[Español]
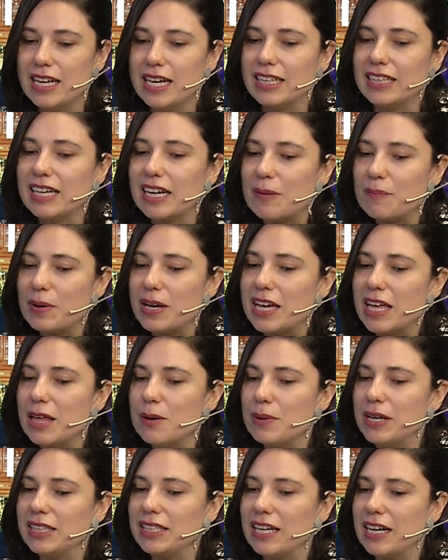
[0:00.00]
Esta campaña
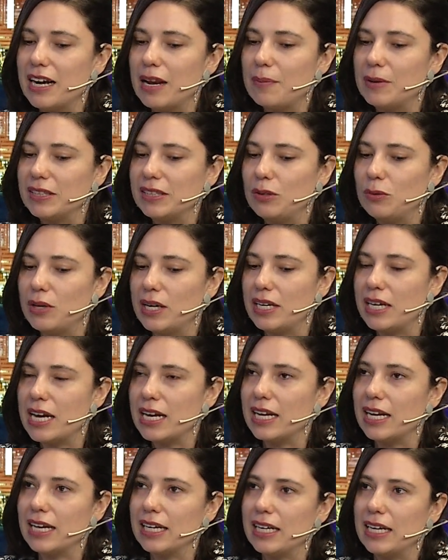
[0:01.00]
además tiene la
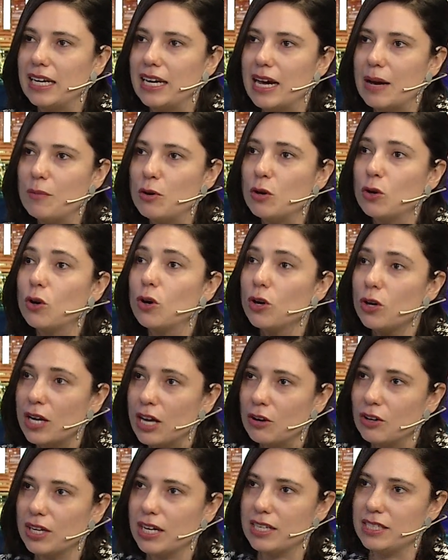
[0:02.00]
particularidad que la creamos con
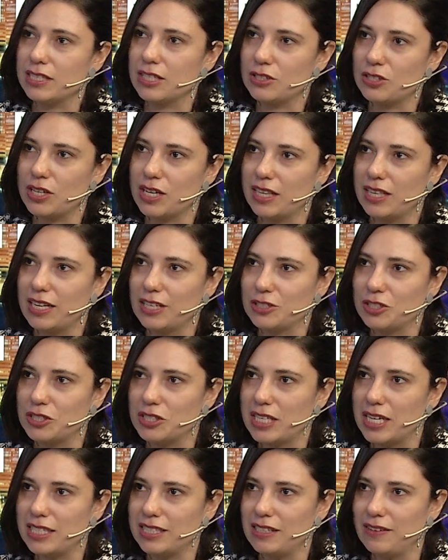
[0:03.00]
las organizaciones de la
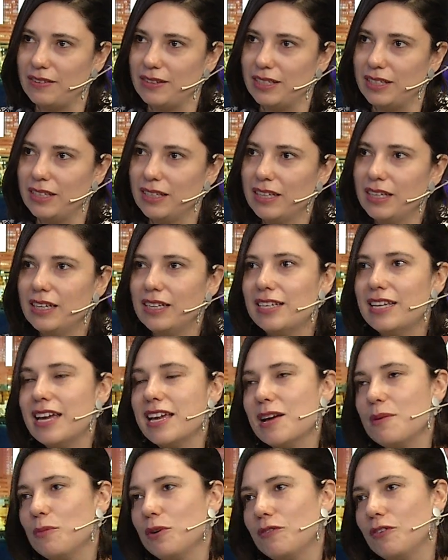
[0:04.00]
sociedad civil. Y
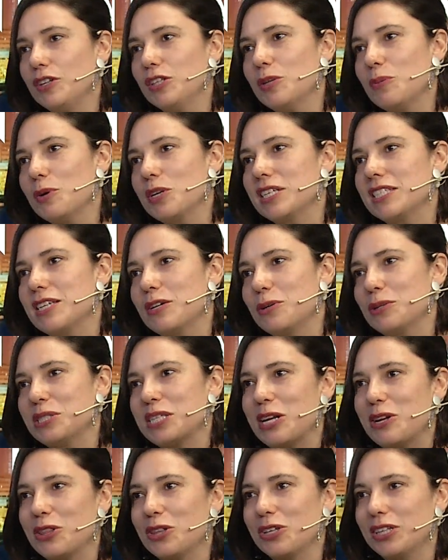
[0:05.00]
ahí es muy bonito porque se
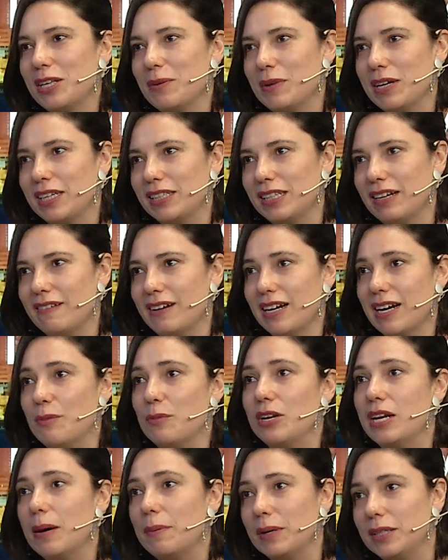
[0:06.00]
cruzan los dos temas que
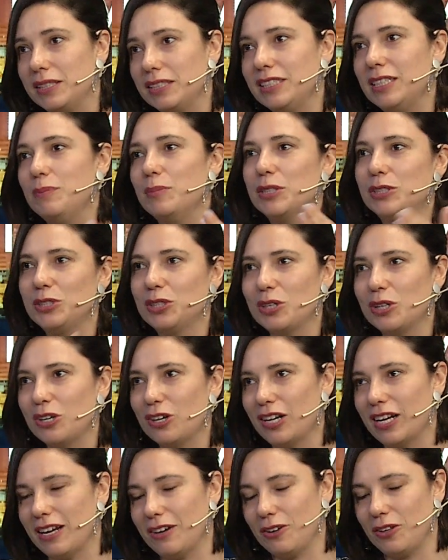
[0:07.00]
trabajamos, la participación
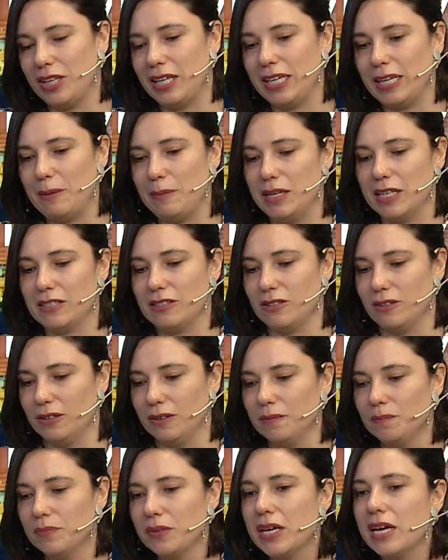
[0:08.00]
con la no discriminación.
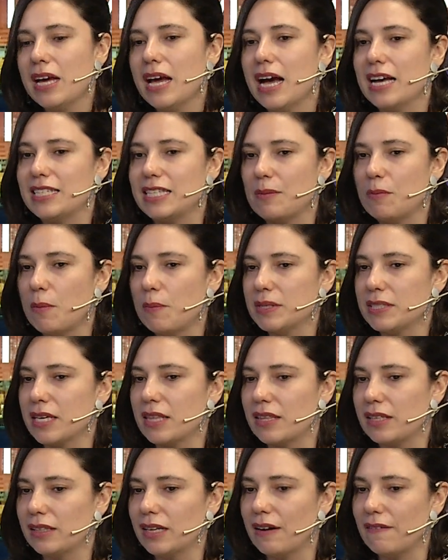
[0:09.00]
Hacemos
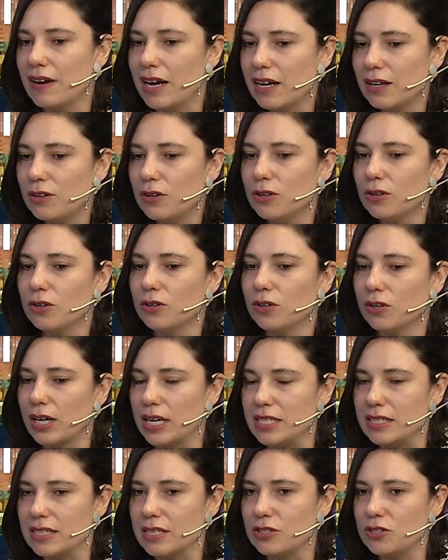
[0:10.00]
mesas de trabajo con
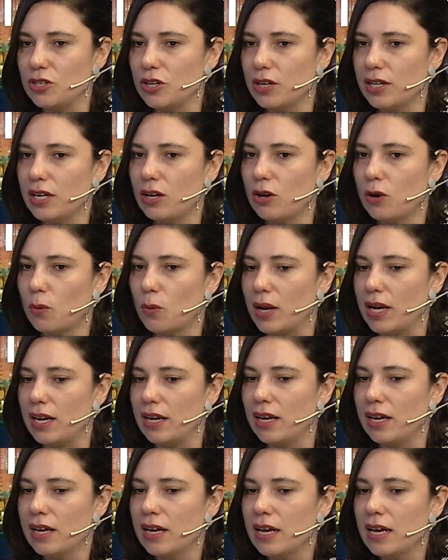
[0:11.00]
organizaciones, en los
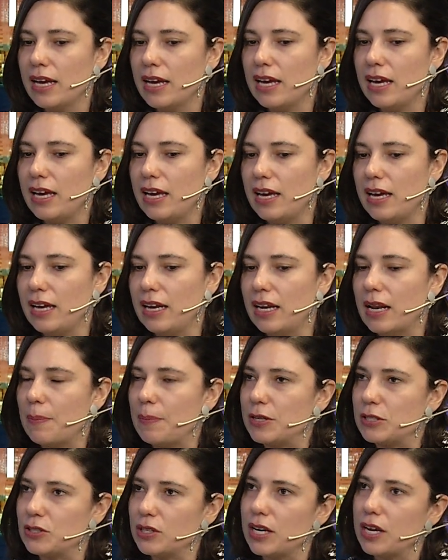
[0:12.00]
cuales eh, las
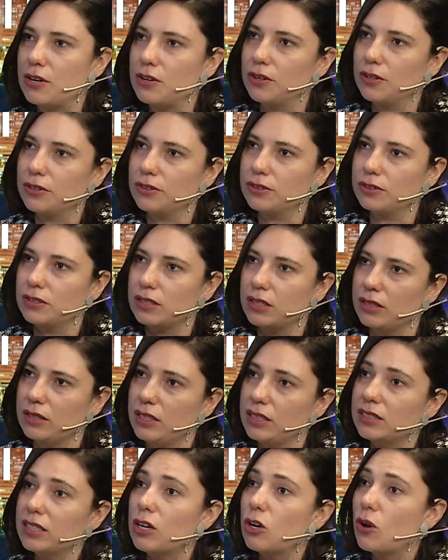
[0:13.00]
personas nos
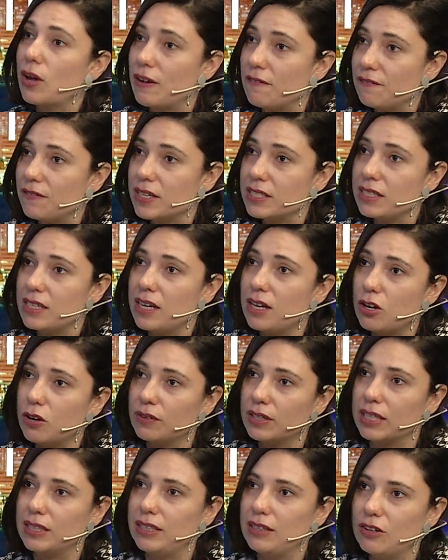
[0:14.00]
dicen los énfasis y los
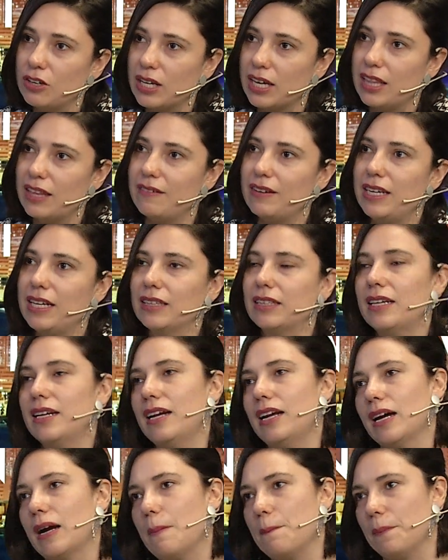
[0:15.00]
objetivos que debería
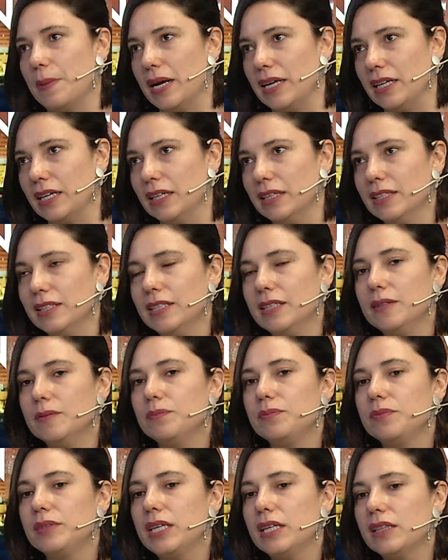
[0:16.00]
tener la campaña.
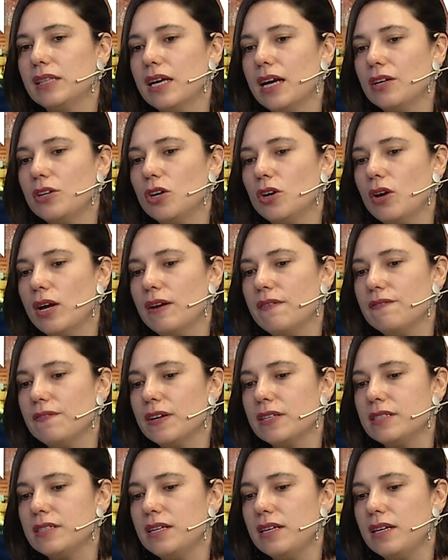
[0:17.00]
Y este año los
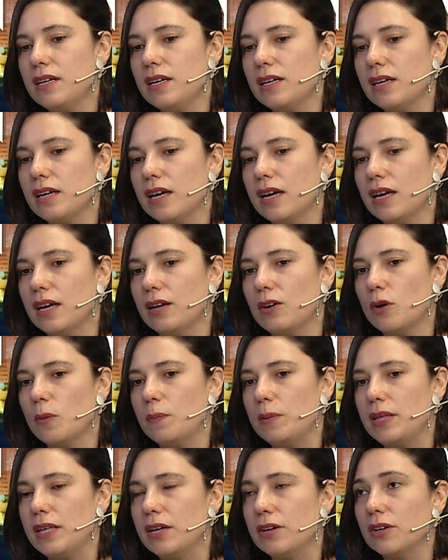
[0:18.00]
énfasis que nos
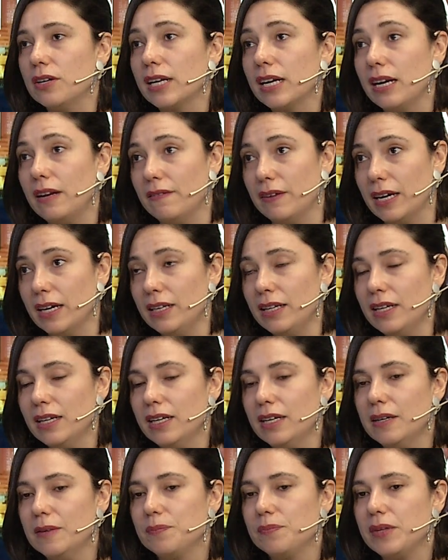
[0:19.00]
pidieron relevar
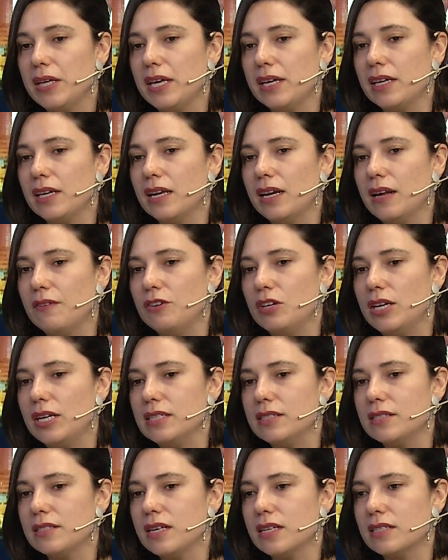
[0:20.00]
es que la
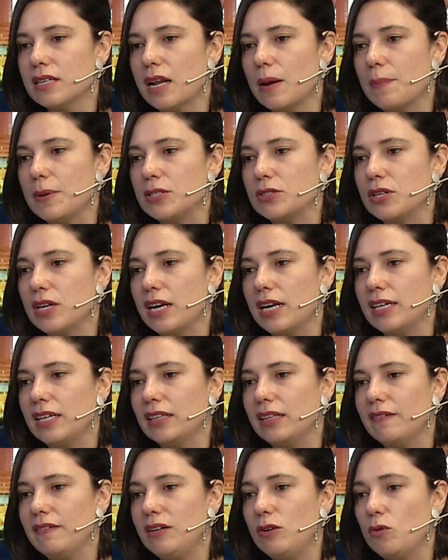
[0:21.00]
violencia hacia las personas
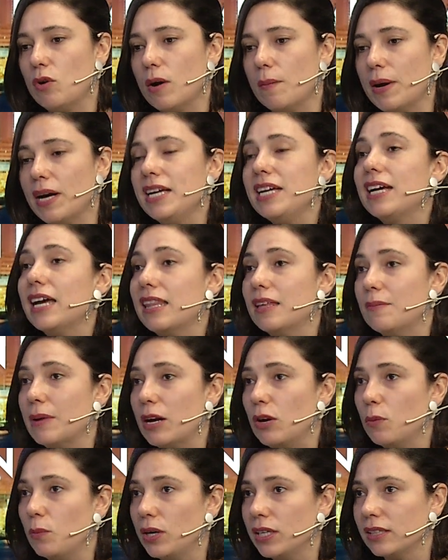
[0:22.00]
LGTBIQA más y que
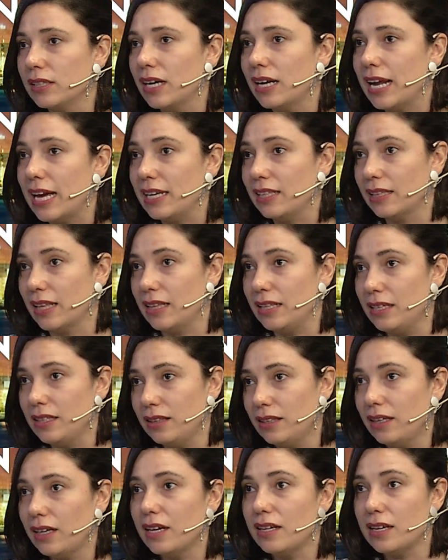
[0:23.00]
además lo muestran las
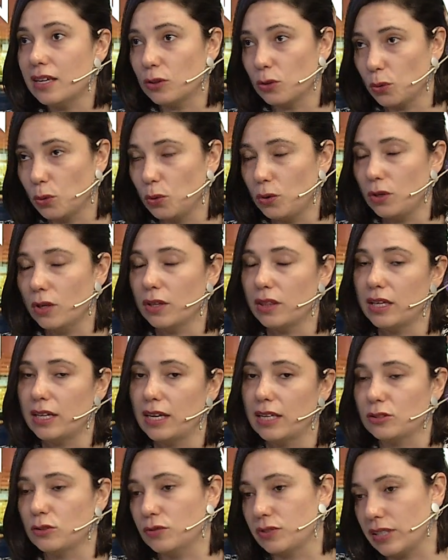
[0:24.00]
estadísticas y estudios de
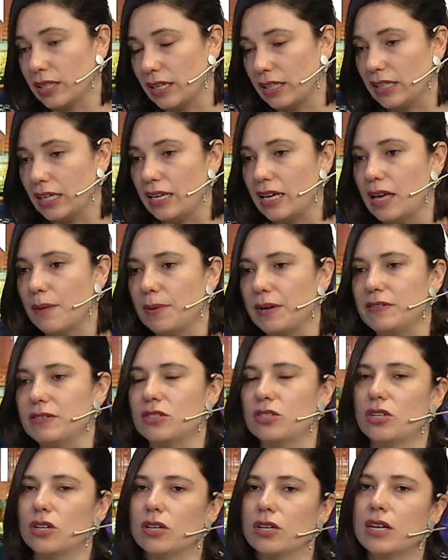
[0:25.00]
la Subsecretaría de
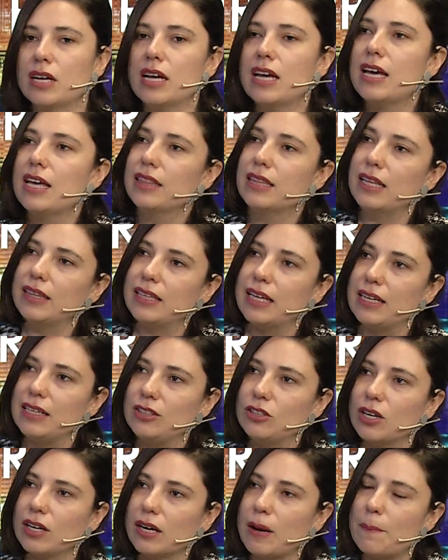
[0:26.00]
Prevención del
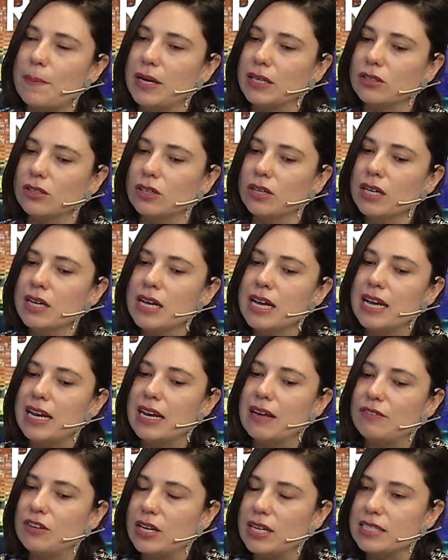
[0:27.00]
Delito al respecto,
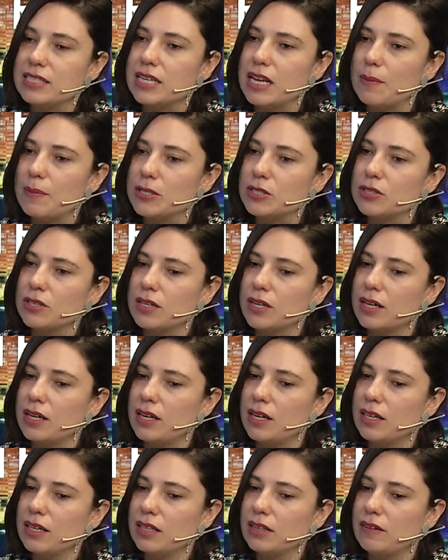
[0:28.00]
la violencia a las personas
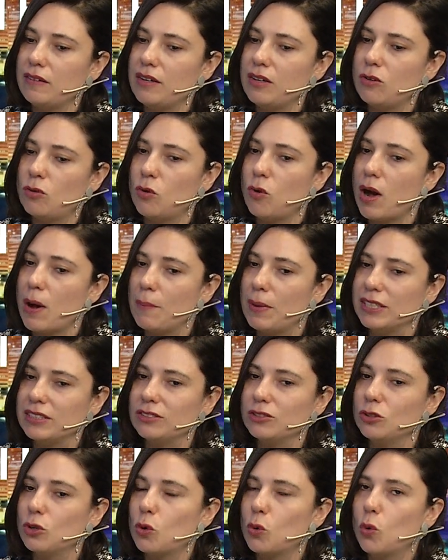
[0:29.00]
LGTBIQA
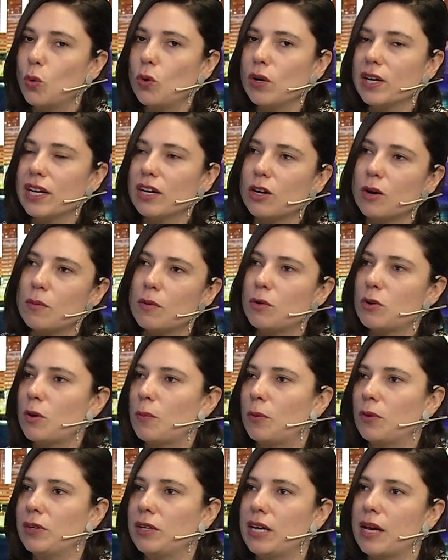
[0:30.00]
más no ocurre como
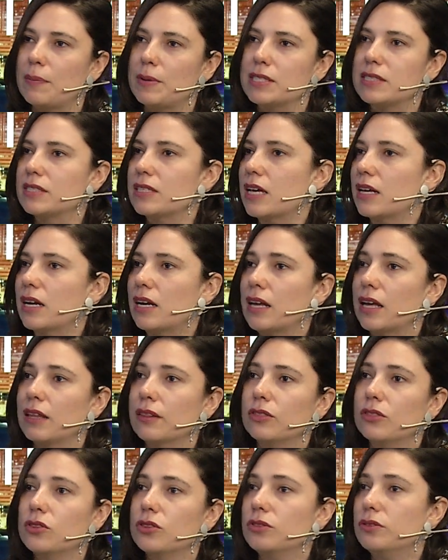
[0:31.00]
uno podría pensar a las
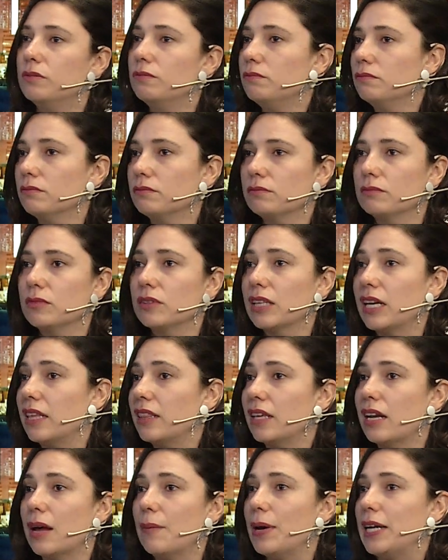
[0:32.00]
3
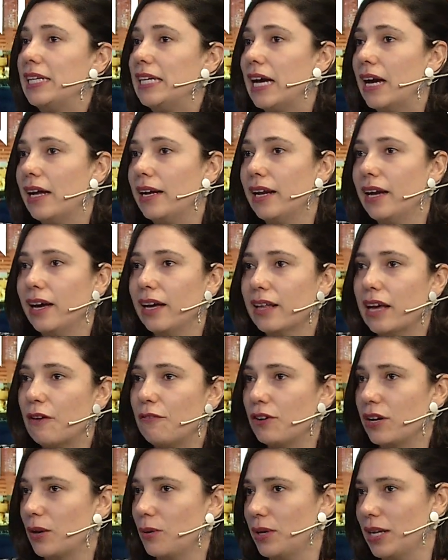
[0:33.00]
de la mañana
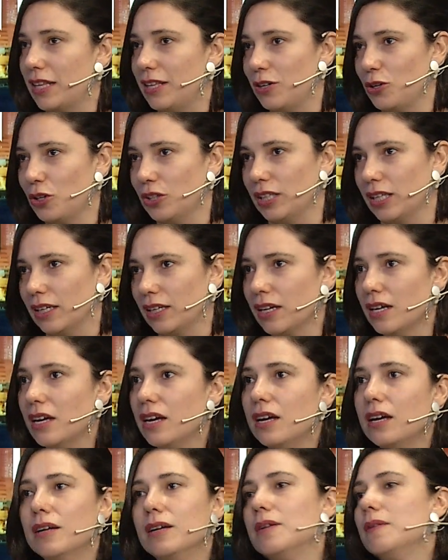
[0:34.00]
afuera de una discoteca. En todo
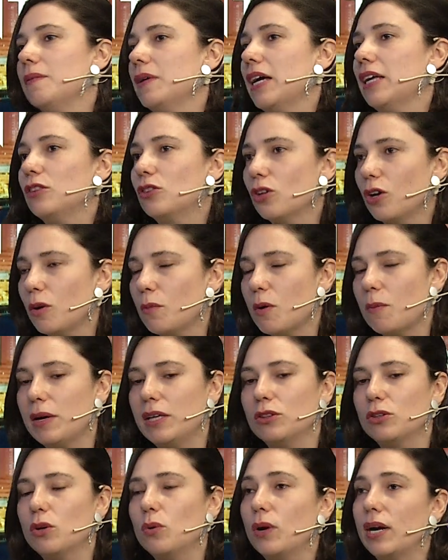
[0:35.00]
momento. En todo
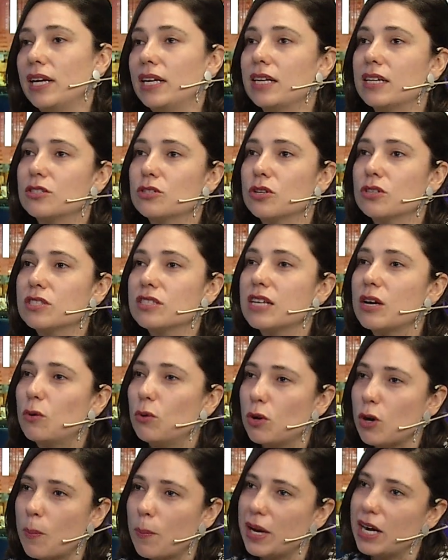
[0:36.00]
momento, lugares que son
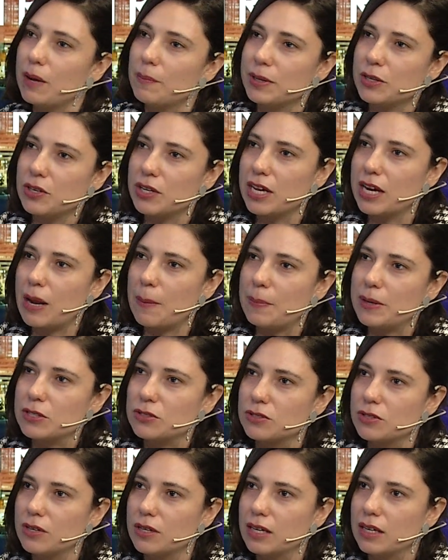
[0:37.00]
seguros para la mayoría de las
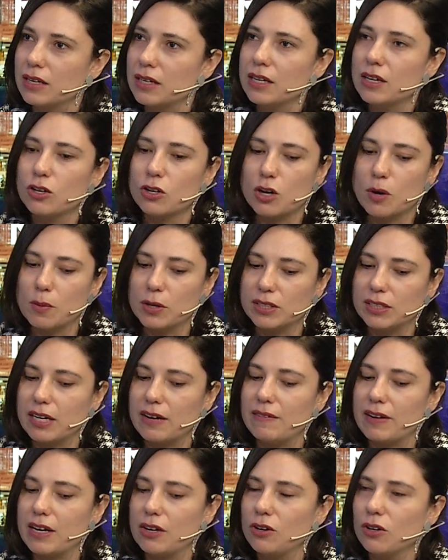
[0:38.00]
personas, como el
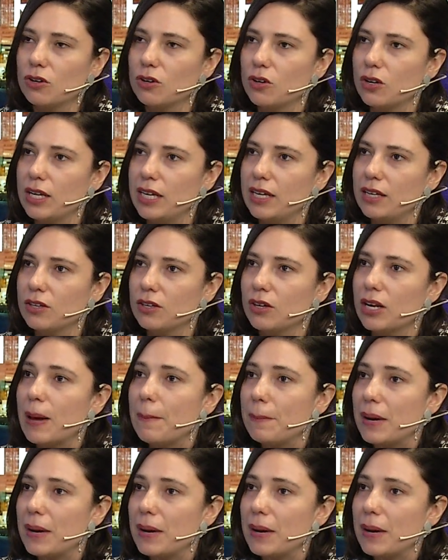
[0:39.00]
trabajo, el colegio, la